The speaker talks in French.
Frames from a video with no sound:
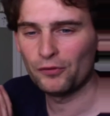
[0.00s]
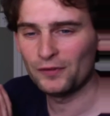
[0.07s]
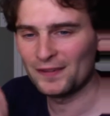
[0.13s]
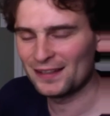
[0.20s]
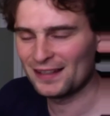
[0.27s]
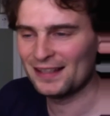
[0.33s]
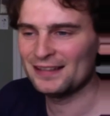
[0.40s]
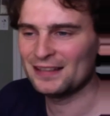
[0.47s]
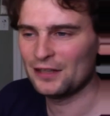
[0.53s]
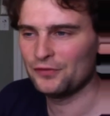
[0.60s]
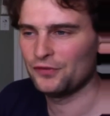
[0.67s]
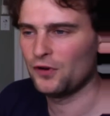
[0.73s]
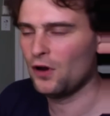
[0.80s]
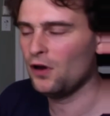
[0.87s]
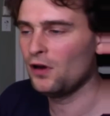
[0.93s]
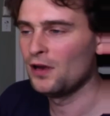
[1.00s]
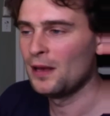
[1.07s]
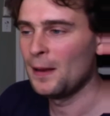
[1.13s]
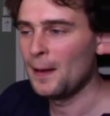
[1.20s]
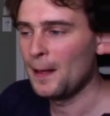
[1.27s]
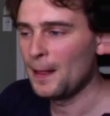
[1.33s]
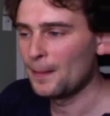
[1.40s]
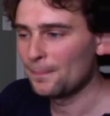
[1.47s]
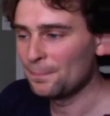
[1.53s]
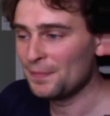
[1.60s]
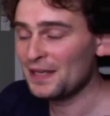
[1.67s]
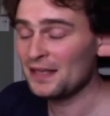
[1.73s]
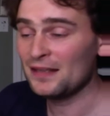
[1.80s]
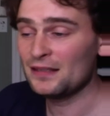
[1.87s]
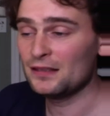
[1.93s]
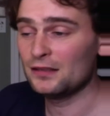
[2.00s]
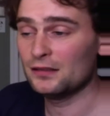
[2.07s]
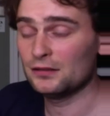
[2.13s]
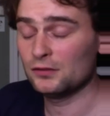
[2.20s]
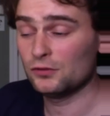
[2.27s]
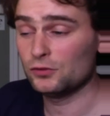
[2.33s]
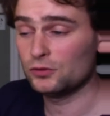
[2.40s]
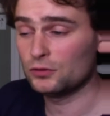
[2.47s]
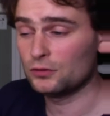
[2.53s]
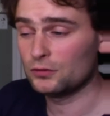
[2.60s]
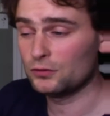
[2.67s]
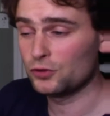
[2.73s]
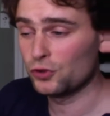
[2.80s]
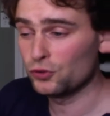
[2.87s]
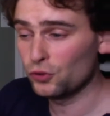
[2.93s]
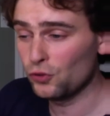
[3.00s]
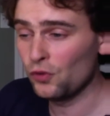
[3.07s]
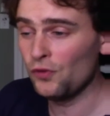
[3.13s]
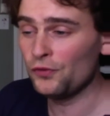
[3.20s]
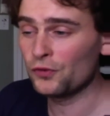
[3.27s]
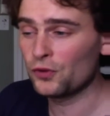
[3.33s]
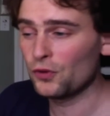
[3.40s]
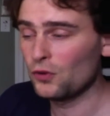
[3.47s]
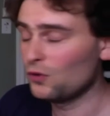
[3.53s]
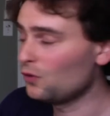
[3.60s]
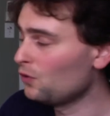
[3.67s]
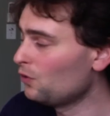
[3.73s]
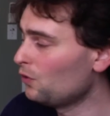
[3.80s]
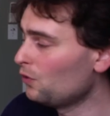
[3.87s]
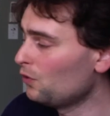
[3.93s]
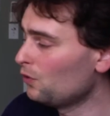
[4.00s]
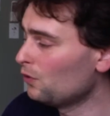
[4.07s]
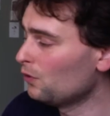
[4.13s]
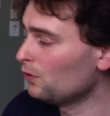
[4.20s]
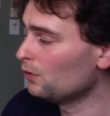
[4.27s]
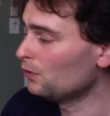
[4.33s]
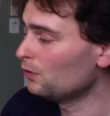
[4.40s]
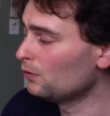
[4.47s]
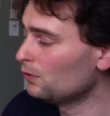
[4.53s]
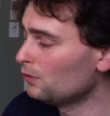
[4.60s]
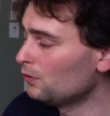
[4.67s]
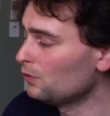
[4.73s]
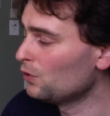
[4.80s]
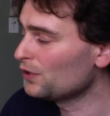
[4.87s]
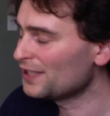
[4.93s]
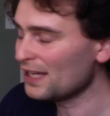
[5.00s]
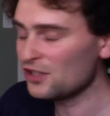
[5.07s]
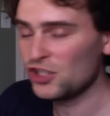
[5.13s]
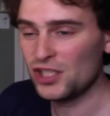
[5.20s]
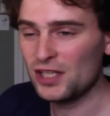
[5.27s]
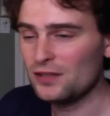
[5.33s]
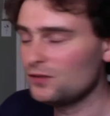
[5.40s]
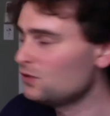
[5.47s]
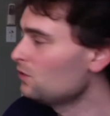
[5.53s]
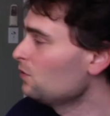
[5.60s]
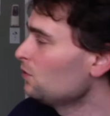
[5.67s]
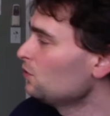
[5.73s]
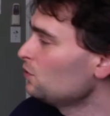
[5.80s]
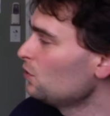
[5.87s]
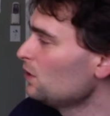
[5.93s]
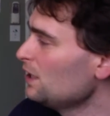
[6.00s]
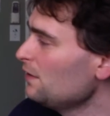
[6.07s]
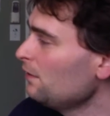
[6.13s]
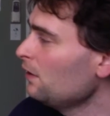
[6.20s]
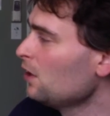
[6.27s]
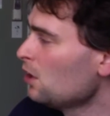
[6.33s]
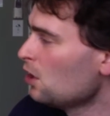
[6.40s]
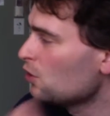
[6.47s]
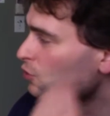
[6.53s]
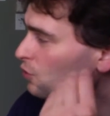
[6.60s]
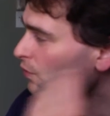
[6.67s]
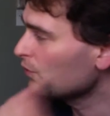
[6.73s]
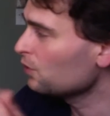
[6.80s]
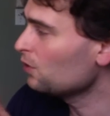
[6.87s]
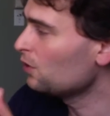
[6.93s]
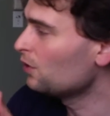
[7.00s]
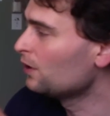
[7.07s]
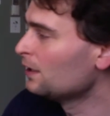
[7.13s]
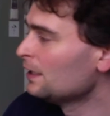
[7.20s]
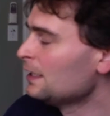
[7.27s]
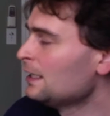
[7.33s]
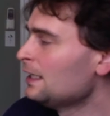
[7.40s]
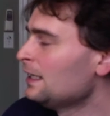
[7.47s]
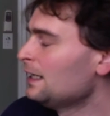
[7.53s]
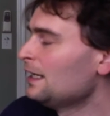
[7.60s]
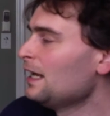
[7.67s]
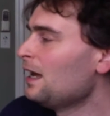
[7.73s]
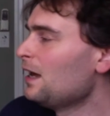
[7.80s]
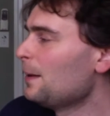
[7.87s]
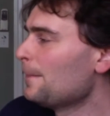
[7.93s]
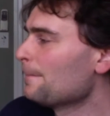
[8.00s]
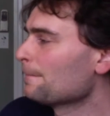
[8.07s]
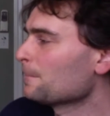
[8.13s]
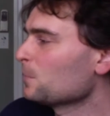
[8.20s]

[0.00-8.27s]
très très fort, mais je trouve que le, le cachet de ce, livre, je trouve que le, la,